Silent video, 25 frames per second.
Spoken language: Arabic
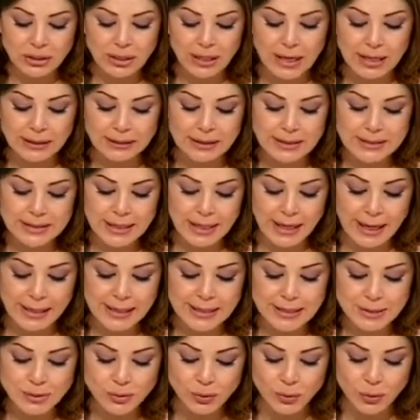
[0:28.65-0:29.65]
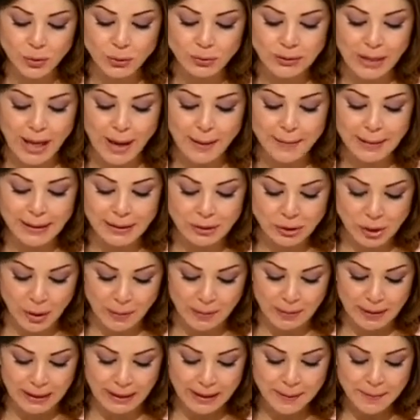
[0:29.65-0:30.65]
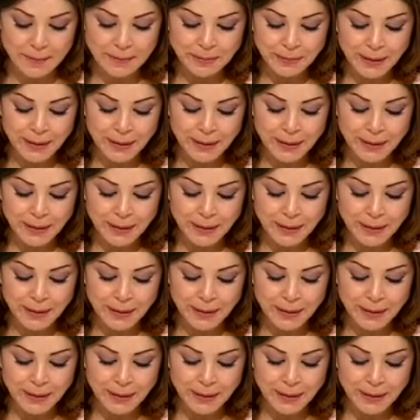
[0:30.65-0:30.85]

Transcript: خلقها تنزل على السوق وتعمل شوبينج